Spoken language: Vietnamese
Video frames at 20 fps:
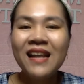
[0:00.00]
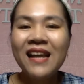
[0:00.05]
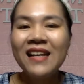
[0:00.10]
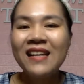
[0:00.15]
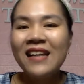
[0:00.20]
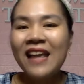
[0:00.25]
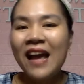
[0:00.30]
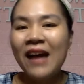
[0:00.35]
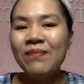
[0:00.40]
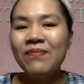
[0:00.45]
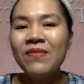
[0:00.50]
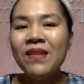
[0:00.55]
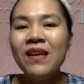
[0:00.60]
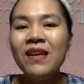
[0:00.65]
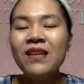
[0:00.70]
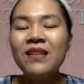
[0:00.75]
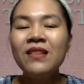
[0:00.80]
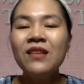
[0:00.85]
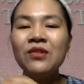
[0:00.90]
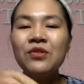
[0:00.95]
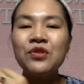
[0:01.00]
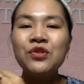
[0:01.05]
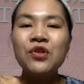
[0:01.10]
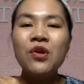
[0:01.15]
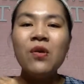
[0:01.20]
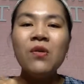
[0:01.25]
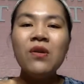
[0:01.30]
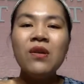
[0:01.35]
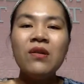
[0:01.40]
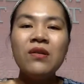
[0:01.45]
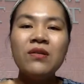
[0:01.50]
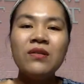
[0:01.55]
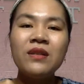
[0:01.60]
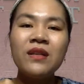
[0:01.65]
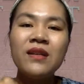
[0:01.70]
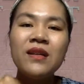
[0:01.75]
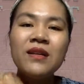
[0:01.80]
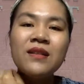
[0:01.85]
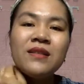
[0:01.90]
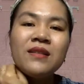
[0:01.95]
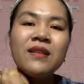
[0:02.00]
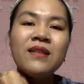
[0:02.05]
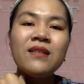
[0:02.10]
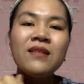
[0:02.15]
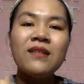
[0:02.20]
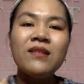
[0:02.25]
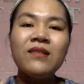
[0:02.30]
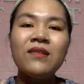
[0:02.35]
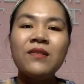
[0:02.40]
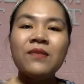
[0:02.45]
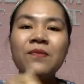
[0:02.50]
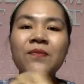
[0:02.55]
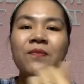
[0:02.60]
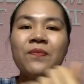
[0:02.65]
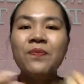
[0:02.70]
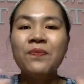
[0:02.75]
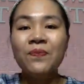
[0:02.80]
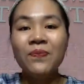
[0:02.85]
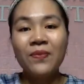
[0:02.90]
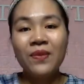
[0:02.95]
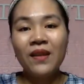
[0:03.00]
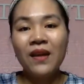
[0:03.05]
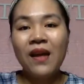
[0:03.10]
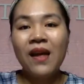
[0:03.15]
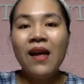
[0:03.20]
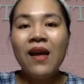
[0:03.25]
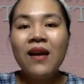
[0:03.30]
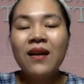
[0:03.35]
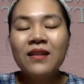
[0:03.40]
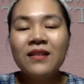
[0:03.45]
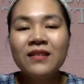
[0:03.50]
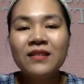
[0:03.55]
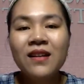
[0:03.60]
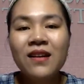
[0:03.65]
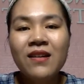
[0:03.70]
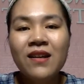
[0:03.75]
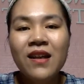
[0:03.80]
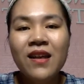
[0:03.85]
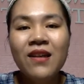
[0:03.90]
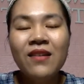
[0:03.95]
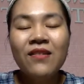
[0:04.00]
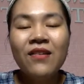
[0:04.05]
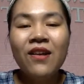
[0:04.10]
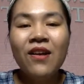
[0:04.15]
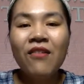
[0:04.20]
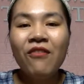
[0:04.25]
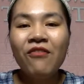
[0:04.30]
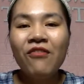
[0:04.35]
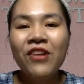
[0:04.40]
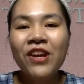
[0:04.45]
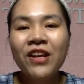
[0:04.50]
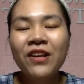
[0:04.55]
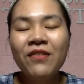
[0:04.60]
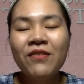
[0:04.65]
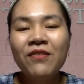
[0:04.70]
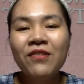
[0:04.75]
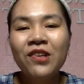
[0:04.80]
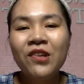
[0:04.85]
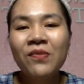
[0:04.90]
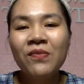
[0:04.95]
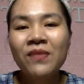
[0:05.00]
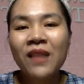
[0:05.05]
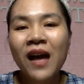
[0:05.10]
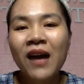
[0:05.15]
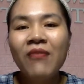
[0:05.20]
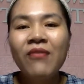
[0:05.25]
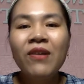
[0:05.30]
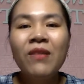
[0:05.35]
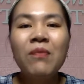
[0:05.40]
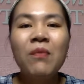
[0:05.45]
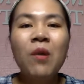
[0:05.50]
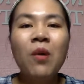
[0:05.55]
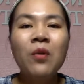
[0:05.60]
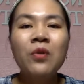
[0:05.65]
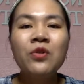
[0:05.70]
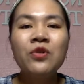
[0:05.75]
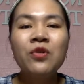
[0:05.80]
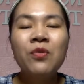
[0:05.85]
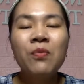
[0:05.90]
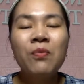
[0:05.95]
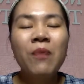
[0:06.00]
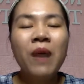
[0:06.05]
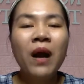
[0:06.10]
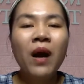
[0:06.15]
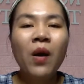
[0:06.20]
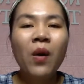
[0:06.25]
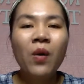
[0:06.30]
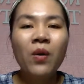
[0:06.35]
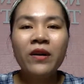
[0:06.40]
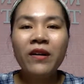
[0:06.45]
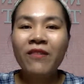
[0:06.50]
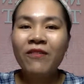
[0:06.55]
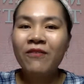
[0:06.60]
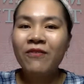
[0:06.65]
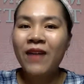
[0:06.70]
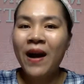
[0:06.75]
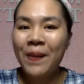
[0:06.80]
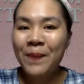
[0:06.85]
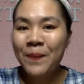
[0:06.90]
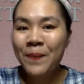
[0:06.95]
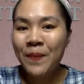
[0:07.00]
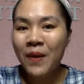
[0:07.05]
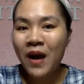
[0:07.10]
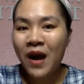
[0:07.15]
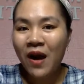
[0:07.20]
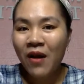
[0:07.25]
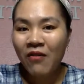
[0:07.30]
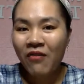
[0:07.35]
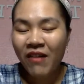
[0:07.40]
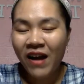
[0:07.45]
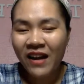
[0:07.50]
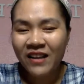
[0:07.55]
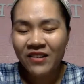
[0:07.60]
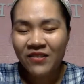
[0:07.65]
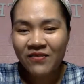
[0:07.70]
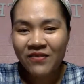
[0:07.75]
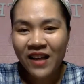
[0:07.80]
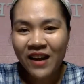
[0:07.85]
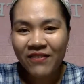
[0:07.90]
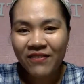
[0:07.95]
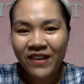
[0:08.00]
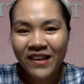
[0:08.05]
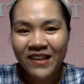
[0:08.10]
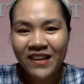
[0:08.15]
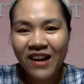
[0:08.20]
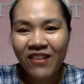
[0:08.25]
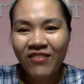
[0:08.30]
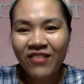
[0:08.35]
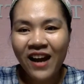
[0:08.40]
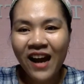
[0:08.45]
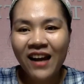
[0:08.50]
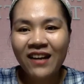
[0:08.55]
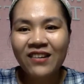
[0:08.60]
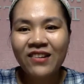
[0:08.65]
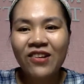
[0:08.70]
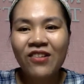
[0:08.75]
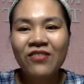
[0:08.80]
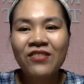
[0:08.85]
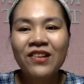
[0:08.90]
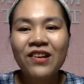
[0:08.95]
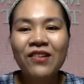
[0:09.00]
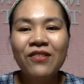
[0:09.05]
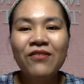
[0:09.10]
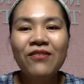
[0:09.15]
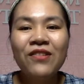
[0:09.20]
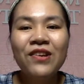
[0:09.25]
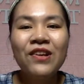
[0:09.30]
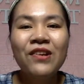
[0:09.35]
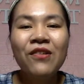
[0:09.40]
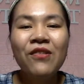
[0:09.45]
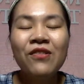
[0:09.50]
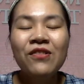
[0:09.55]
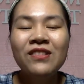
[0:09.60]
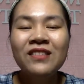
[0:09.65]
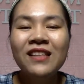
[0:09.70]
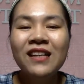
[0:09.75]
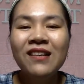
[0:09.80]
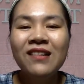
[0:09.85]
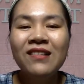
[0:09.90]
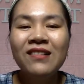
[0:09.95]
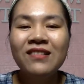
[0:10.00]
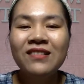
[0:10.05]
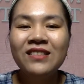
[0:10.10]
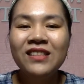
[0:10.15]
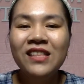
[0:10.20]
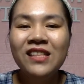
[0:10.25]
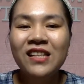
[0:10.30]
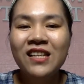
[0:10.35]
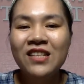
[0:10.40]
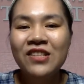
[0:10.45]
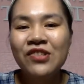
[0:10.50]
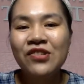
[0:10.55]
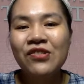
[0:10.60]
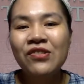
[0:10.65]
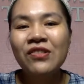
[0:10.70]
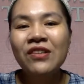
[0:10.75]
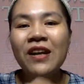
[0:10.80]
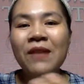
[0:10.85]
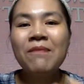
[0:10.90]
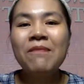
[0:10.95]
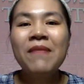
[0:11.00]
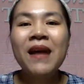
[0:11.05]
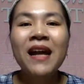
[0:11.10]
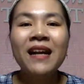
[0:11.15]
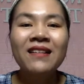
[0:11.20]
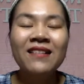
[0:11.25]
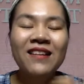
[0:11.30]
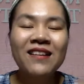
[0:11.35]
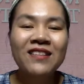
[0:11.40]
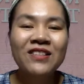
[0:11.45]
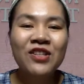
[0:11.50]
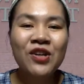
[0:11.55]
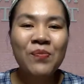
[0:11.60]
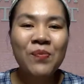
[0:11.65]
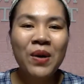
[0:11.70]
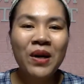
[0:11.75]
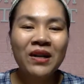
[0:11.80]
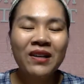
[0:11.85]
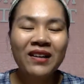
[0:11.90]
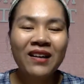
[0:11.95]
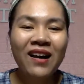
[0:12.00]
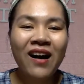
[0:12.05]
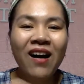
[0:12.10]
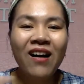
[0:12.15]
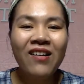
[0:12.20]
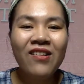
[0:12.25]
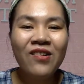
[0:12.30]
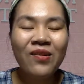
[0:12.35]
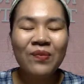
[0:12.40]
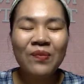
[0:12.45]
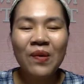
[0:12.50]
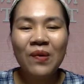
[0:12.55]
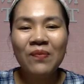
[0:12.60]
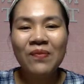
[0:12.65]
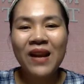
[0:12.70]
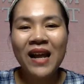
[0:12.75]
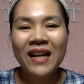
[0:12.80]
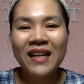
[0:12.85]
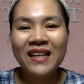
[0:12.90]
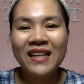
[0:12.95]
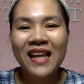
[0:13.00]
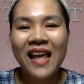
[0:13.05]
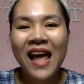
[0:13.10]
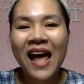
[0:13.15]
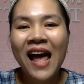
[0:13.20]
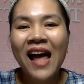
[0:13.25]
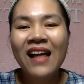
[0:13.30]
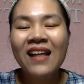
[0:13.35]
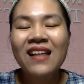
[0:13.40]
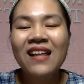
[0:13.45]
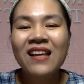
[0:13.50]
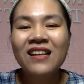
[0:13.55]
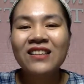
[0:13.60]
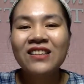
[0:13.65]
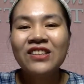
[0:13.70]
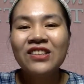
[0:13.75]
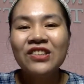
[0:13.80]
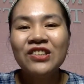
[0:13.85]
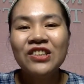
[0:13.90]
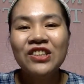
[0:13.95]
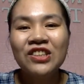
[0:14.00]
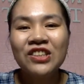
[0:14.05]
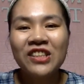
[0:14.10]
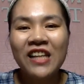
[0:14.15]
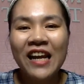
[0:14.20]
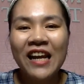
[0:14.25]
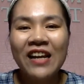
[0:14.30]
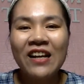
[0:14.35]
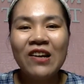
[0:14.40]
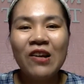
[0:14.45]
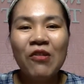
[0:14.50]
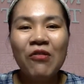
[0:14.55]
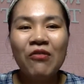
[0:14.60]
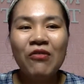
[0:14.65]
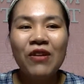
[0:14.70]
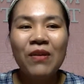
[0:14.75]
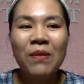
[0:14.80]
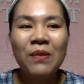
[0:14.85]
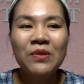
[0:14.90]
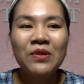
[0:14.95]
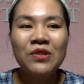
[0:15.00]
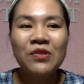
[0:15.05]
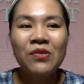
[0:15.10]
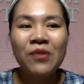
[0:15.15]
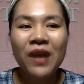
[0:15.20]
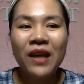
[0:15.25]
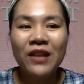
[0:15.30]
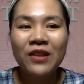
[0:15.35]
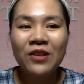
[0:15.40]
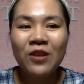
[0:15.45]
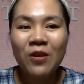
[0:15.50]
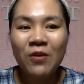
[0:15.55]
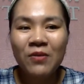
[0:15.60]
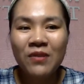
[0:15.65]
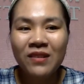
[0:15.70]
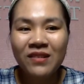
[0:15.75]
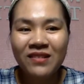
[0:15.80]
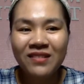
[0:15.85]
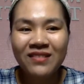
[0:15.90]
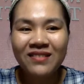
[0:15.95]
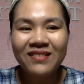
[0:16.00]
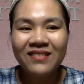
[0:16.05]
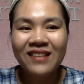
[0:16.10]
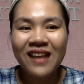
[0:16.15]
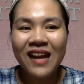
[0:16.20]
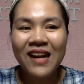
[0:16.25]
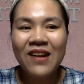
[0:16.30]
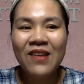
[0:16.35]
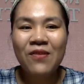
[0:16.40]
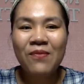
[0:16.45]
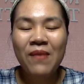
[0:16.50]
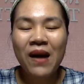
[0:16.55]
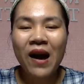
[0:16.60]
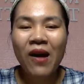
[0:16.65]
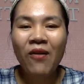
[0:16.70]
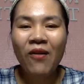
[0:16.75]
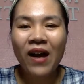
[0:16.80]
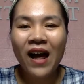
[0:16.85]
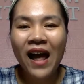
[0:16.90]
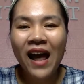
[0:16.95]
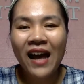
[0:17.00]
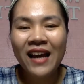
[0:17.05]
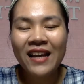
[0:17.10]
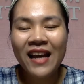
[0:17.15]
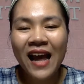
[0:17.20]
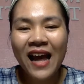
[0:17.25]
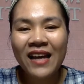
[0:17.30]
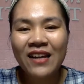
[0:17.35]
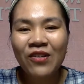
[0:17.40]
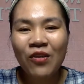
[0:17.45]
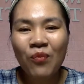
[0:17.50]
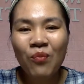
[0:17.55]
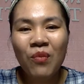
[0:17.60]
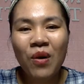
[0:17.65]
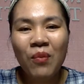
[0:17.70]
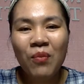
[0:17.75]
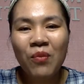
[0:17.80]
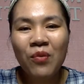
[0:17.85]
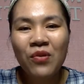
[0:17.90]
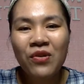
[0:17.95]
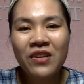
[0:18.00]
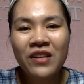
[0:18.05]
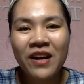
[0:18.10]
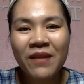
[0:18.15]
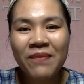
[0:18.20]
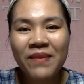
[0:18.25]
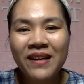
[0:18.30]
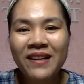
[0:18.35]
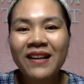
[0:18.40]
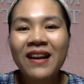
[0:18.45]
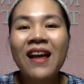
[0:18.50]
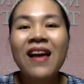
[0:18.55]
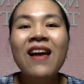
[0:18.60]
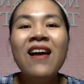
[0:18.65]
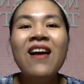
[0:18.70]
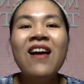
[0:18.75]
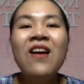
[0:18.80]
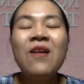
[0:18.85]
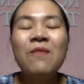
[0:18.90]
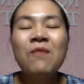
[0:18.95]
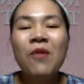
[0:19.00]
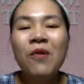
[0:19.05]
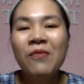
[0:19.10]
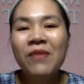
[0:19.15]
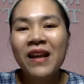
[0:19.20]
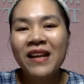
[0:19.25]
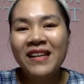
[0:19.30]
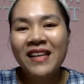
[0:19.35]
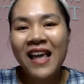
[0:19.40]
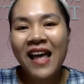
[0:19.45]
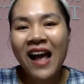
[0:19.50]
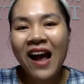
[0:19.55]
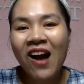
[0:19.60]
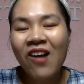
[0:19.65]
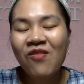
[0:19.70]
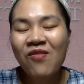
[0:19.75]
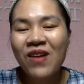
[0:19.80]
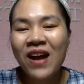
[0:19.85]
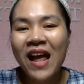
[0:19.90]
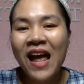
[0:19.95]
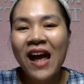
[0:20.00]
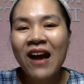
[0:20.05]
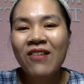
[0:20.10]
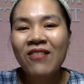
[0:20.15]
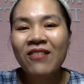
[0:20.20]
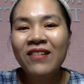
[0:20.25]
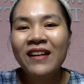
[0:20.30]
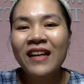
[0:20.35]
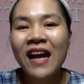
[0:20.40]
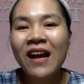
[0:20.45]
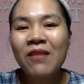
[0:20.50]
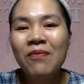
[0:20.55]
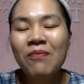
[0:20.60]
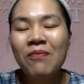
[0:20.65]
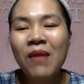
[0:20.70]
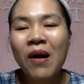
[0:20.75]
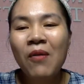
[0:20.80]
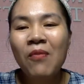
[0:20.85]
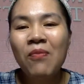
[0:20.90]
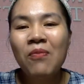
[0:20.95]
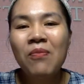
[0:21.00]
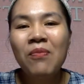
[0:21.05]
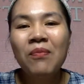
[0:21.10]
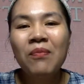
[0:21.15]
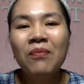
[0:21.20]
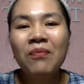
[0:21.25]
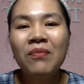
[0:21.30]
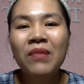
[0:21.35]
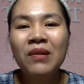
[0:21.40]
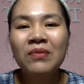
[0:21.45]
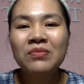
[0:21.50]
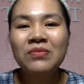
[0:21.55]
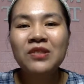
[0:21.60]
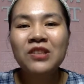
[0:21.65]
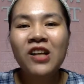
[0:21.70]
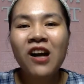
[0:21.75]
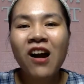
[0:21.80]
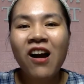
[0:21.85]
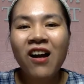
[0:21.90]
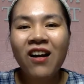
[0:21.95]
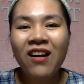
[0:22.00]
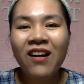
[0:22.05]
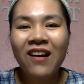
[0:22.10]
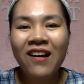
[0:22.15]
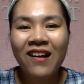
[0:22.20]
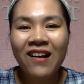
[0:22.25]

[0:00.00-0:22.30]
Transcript: đang giảm đi từ số lượng cho đến chất lượng. Cho nên, việc chúng ta phải bổ sung bằng nguồn thực phẩm và chúng ta phải đồng hành cùng những viên uống chất lượng trên thị trường để mang đến cho mình có được một làn da tươi trẻ cùng với một sức khỏe tốt nhất là điều mà hầu ai ai cũng mong muốn cho mình. Một làn da hồng hào, căng bóng, mọng tròn,